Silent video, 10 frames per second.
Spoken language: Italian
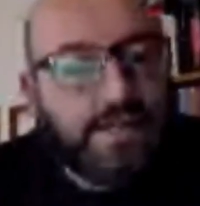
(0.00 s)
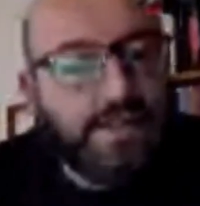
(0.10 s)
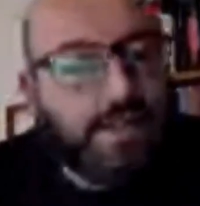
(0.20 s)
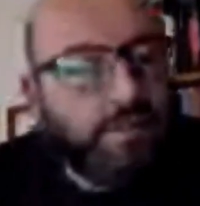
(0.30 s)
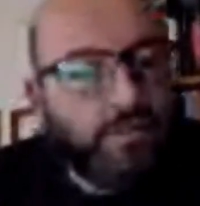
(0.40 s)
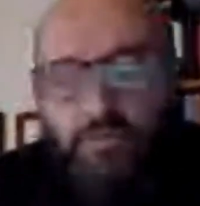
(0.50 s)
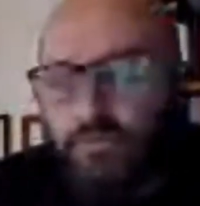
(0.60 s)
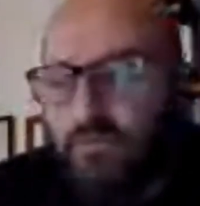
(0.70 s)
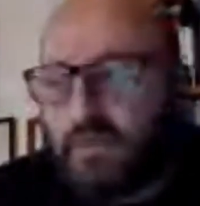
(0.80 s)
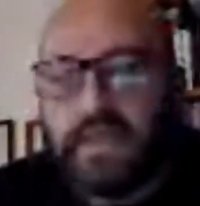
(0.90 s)
da
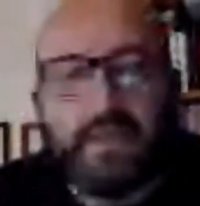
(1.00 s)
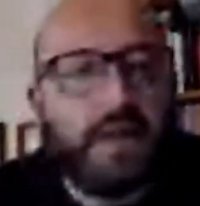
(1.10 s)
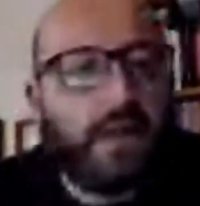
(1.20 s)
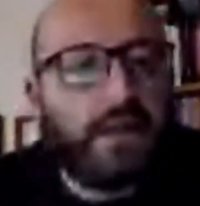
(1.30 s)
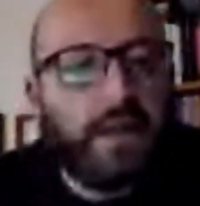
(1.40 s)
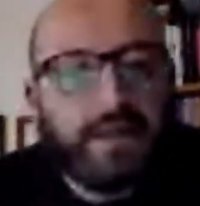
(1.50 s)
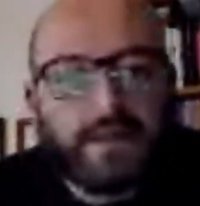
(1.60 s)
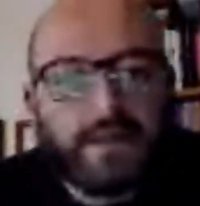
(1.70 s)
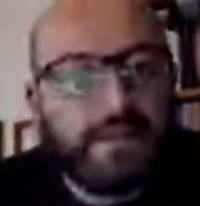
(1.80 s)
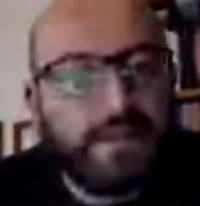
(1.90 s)
alcuni, da altri
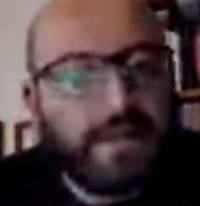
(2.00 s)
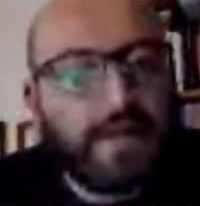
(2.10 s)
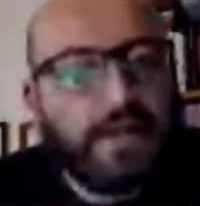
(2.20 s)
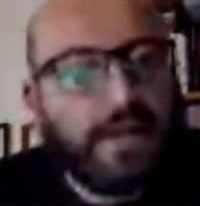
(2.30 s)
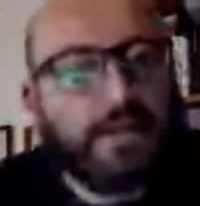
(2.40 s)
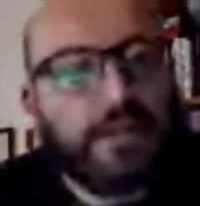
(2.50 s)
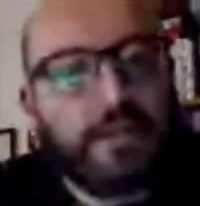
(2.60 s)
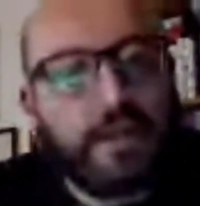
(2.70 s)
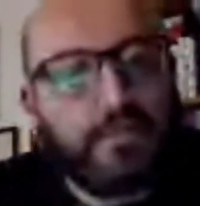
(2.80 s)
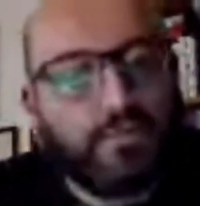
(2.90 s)
denigrata,
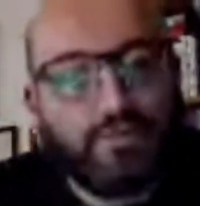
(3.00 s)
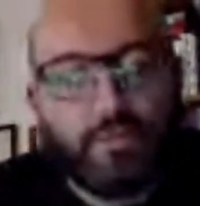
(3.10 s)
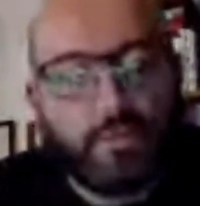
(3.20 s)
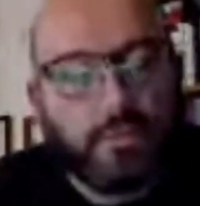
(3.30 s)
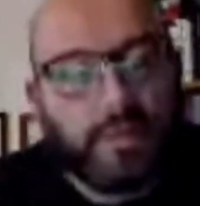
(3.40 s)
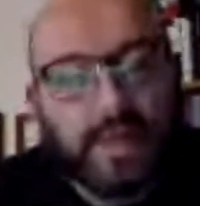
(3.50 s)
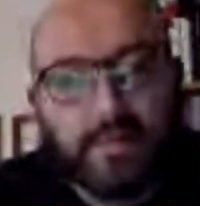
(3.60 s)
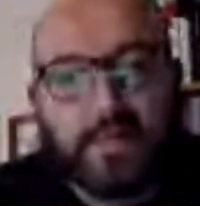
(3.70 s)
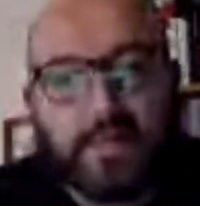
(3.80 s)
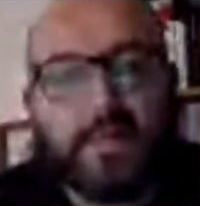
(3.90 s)
ha avuto
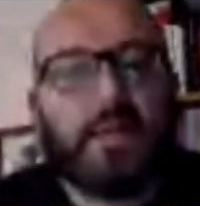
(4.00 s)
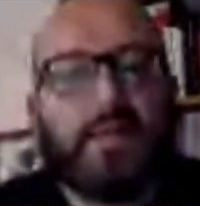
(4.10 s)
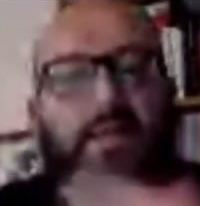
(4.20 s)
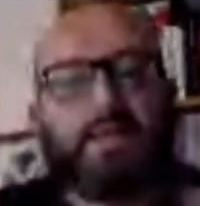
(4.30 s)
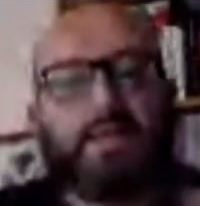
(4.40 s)
problemi di